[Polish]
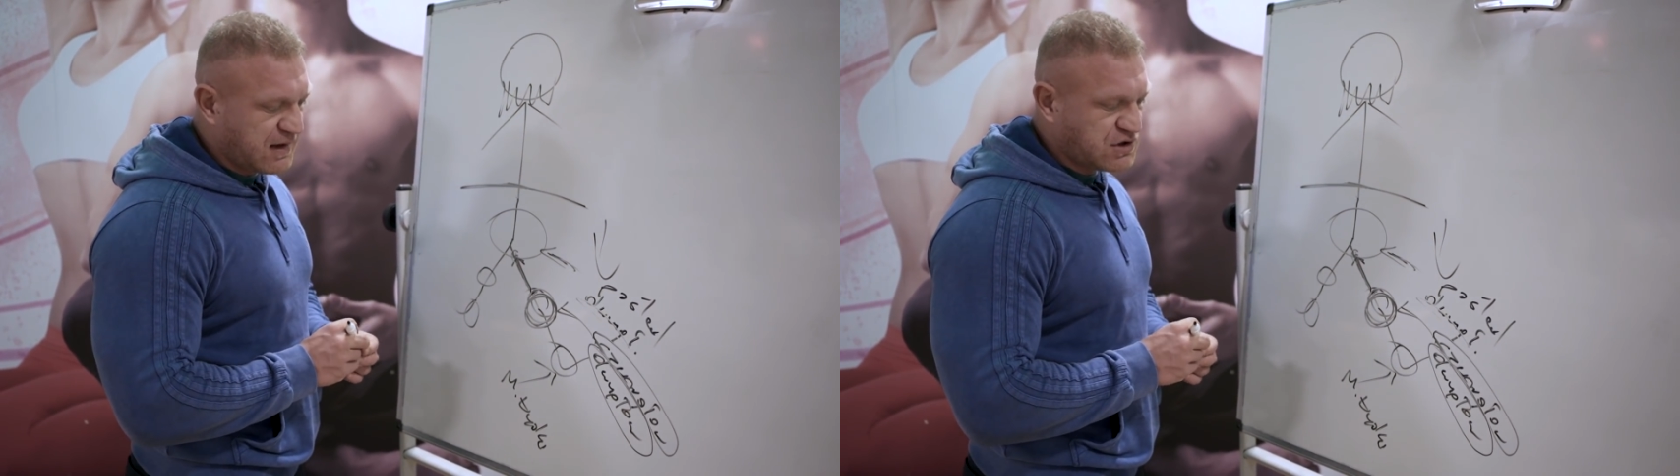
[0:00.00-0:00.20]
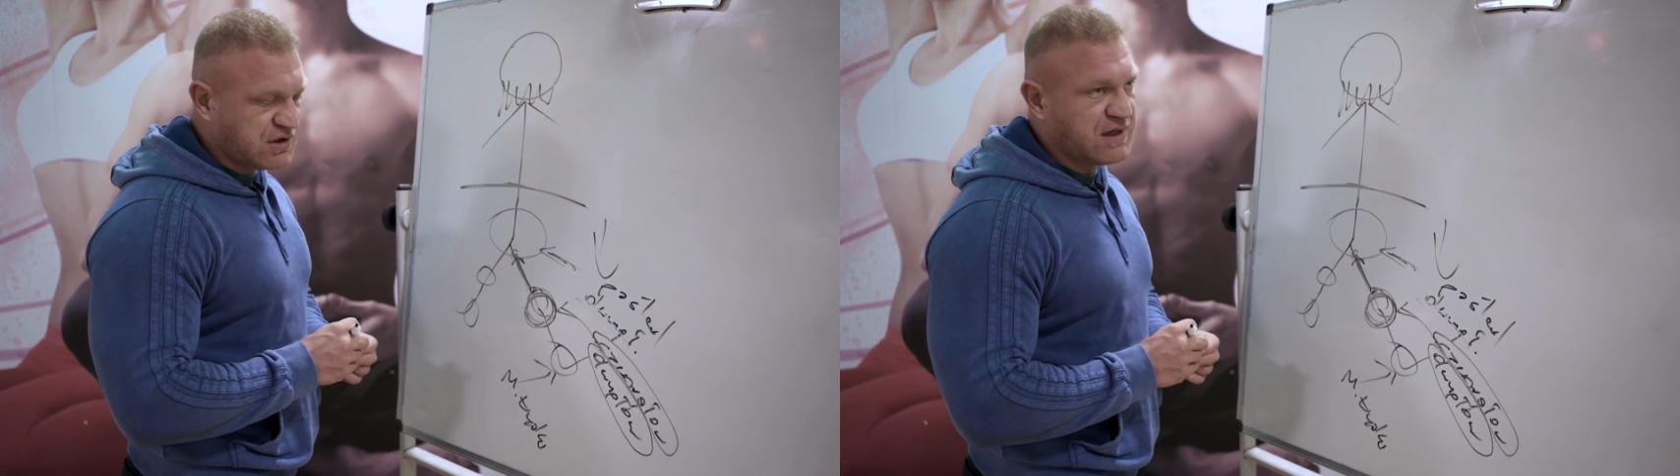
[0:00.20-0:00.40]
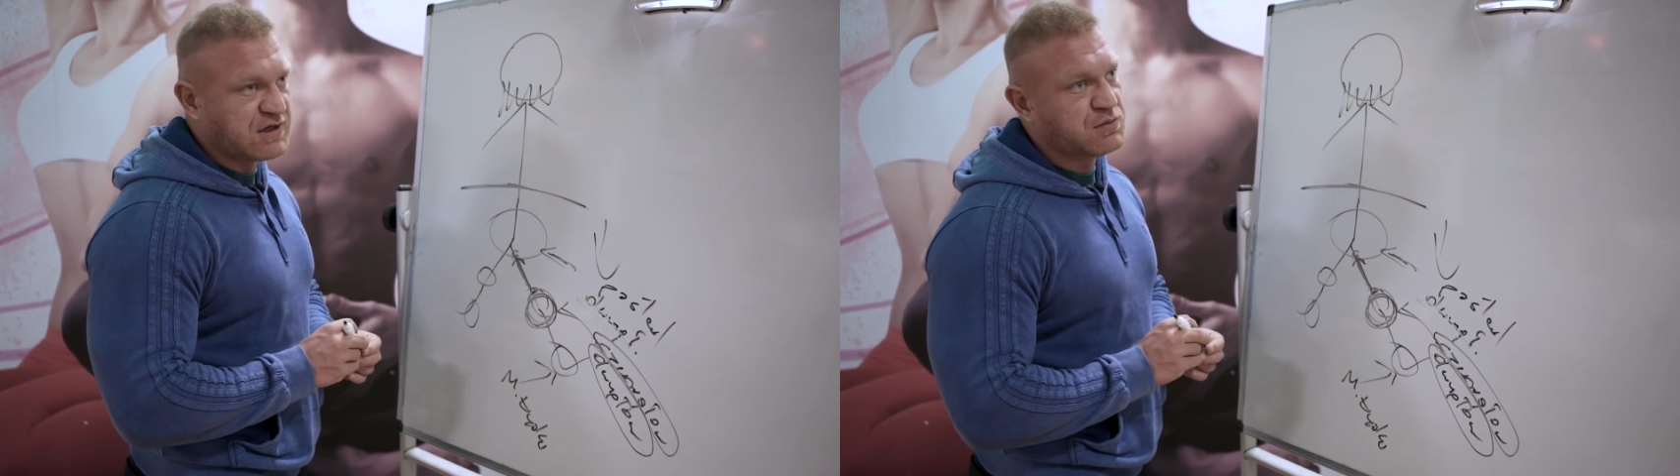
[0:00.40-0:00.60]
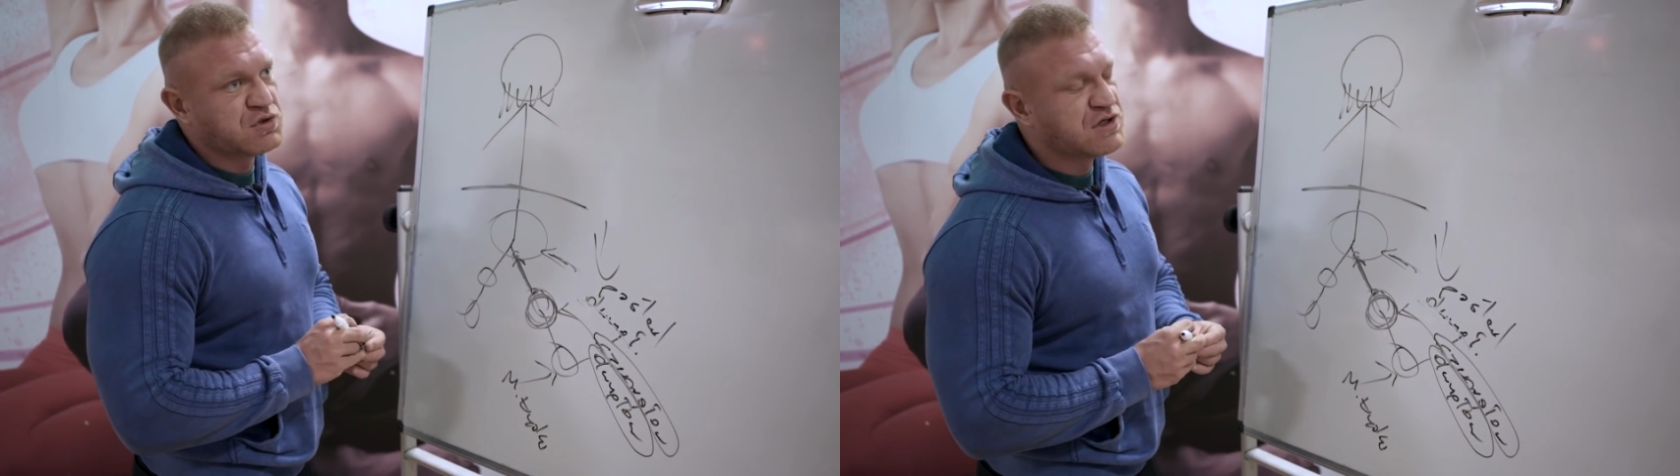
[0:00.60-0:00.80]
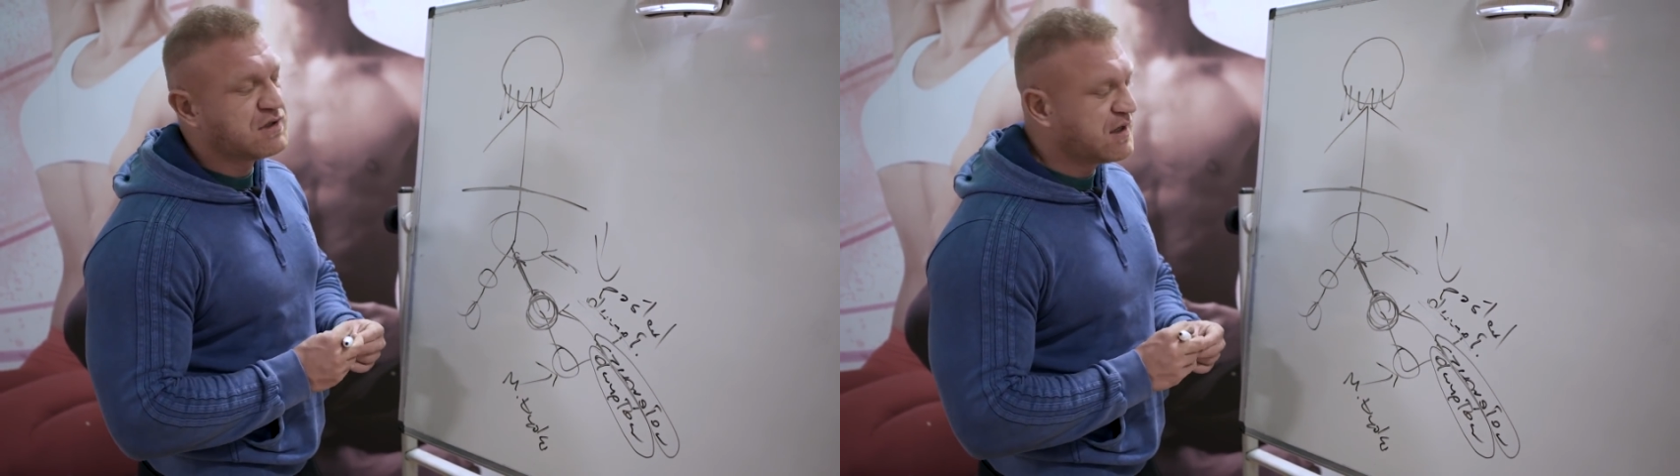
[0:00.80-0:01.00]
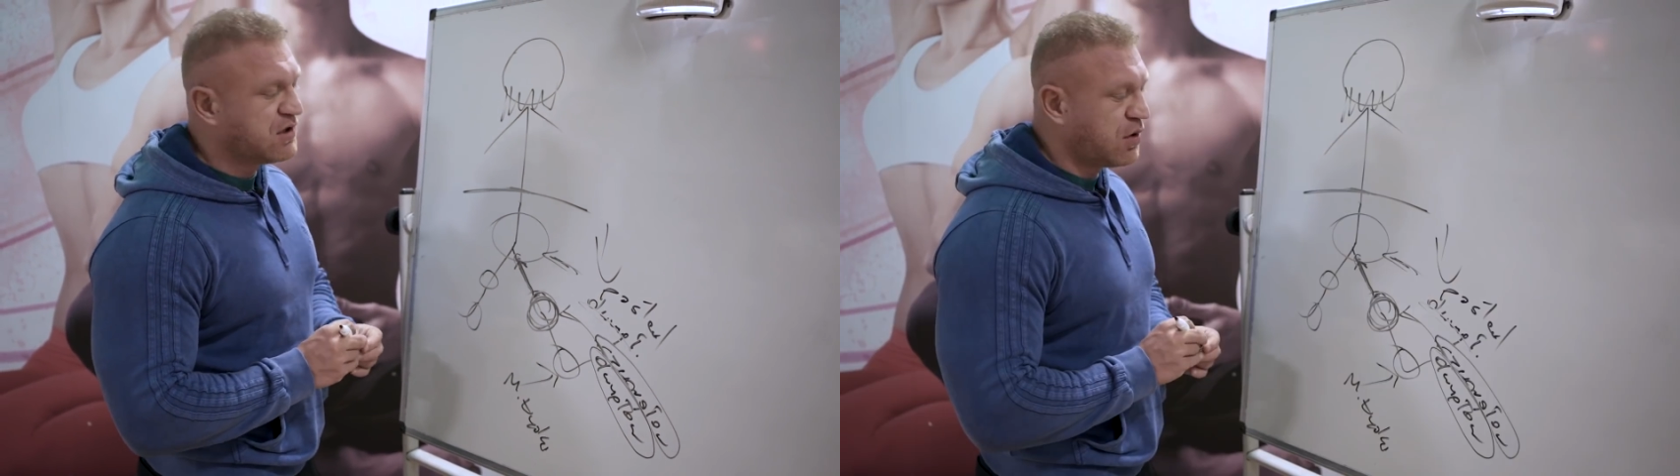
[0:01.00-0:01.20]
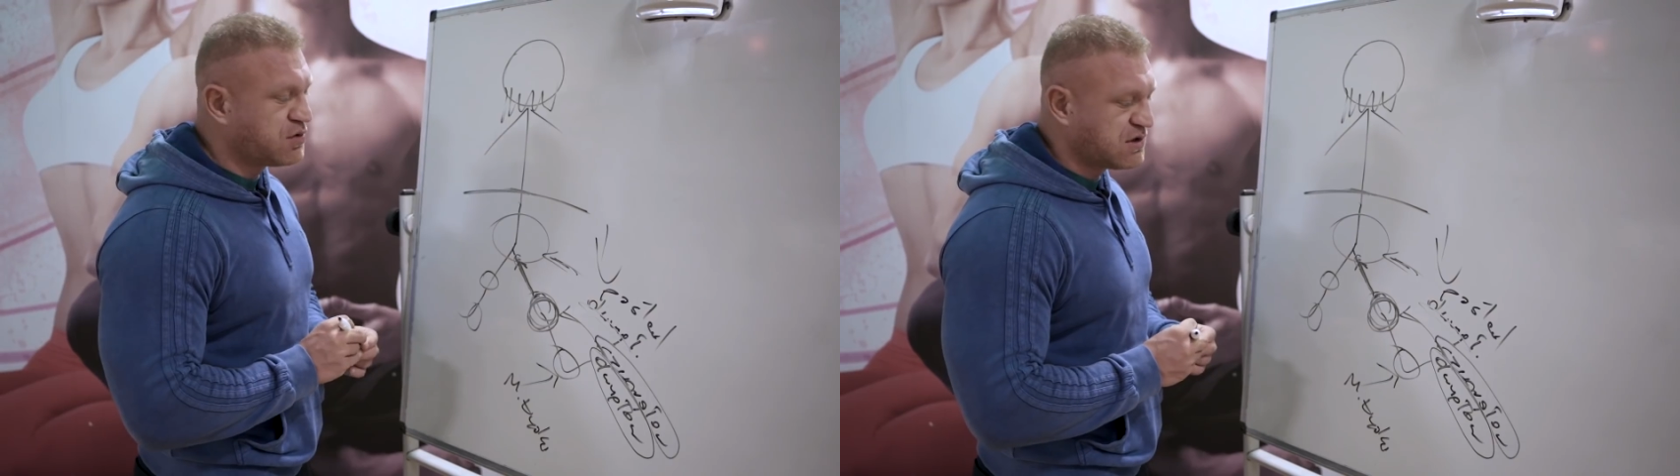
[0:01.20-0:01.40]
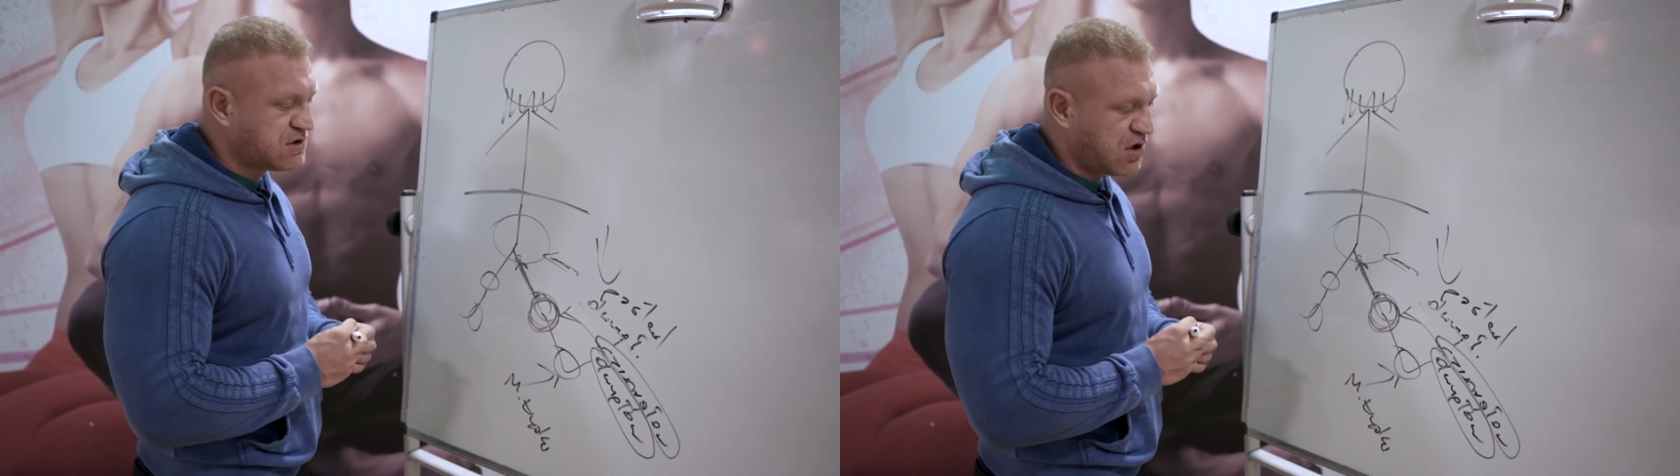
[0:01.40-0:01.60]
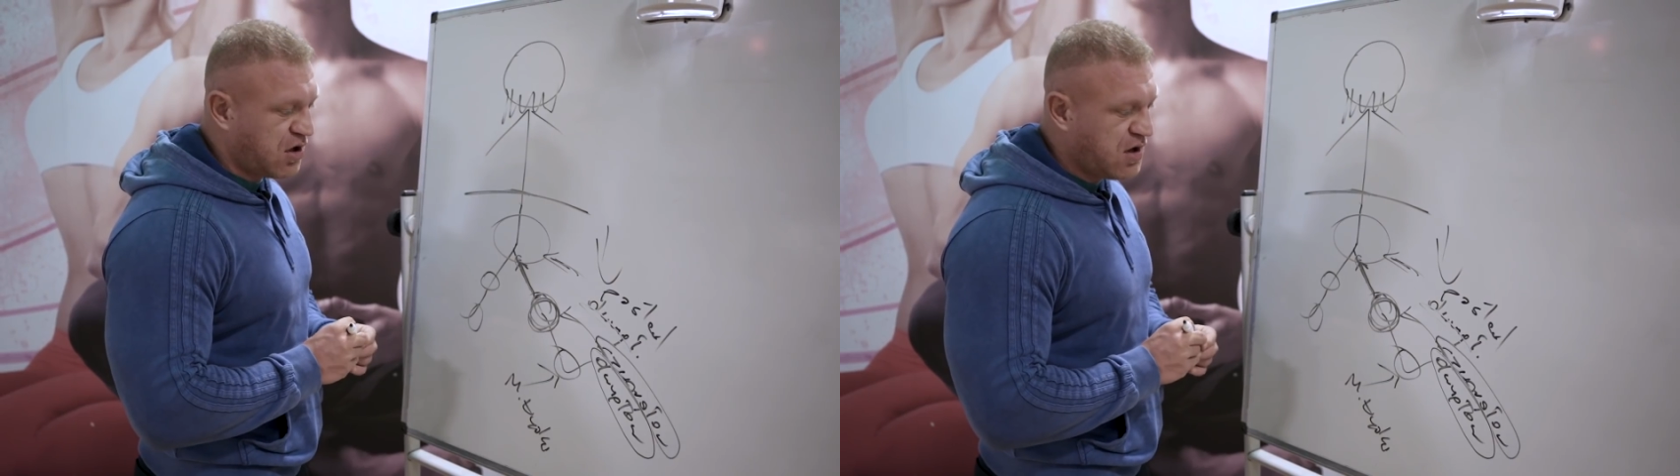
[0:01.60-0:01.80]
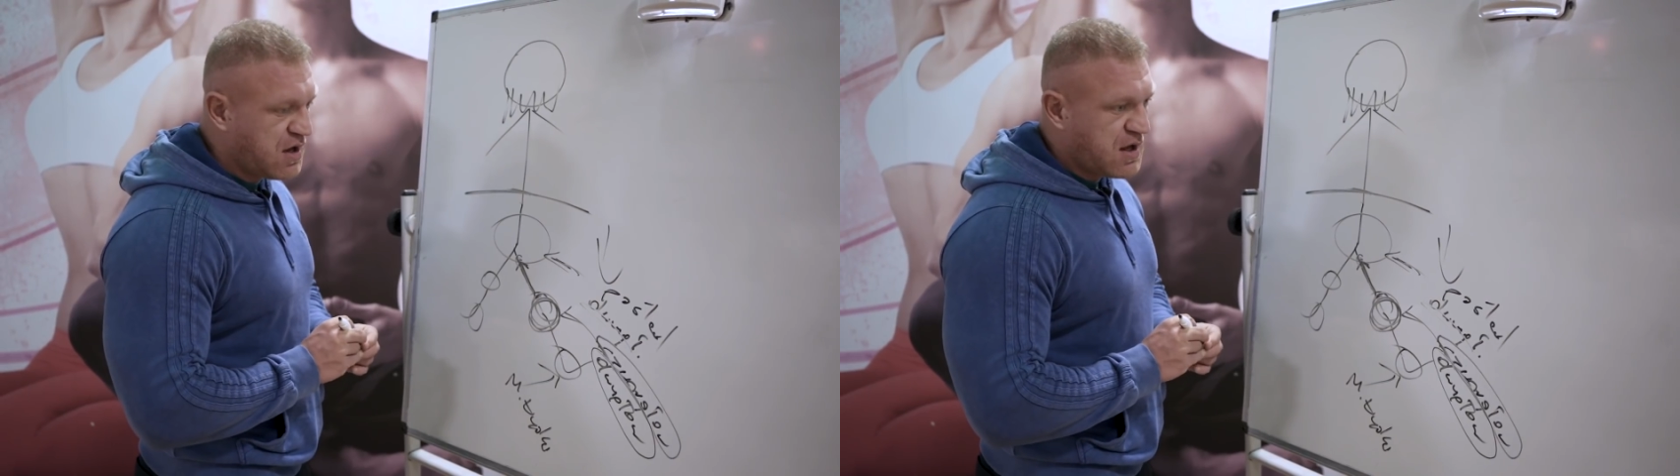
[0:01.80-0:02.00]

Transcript: znaczy inaczej, może nie tyle dobrze, co